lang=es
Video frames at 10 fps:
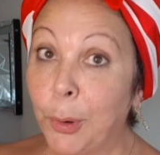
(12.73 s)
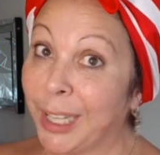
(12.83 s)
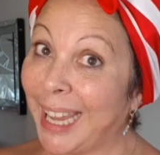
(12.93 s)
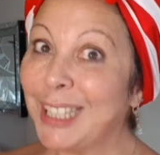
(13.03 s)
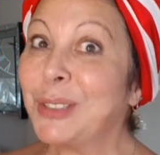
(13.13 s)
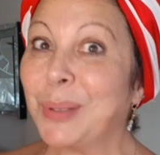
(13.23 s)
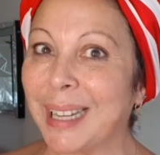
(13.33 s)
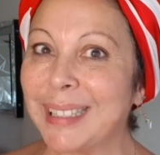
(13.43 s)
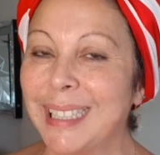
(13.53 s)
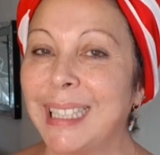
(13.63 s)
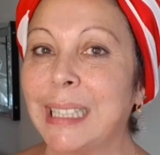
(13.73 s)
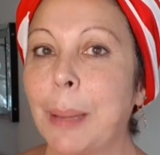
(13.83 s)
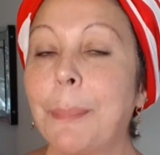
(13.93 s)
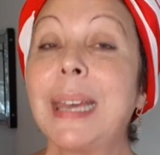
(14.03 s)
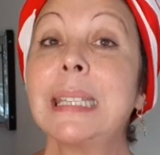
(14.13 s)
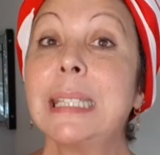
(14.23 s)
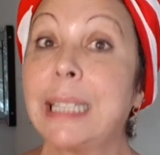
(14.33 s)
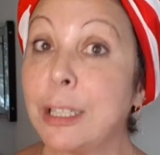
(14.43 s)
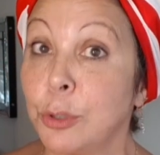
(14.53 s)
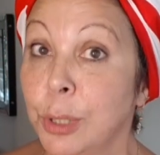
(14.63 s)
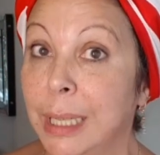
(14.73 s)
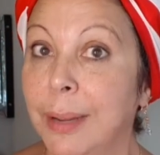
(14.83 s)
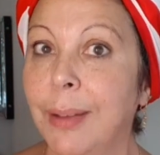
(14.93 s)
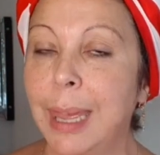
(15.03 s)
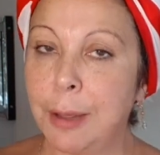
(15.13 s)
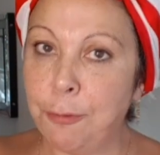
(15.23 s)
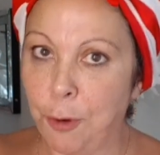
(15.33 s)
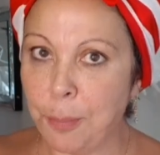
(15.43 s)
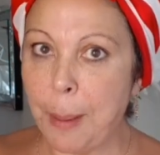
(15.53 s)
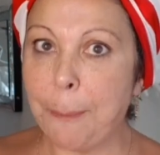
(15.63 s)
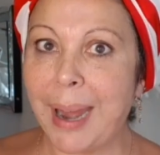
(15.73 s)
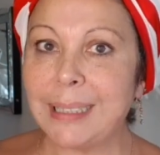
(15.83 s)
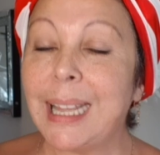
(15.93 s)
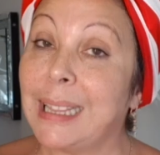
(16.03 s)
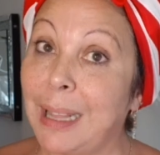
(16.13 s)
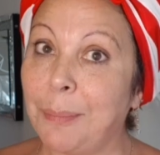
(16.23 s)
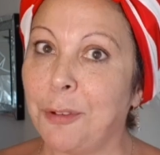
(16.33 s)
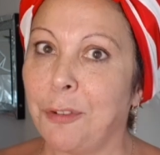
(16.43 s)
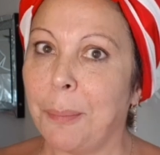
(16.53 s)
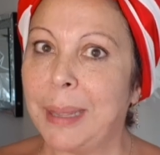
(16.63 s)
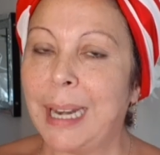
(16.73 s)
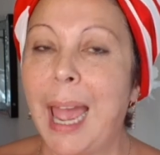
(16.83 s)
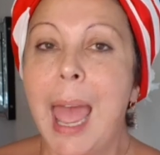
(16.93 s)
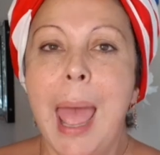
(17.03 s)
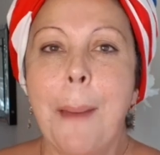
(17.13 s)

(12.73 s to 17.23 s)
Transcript: porque es tu casita también, si te suscribes y formas parte de mi familia,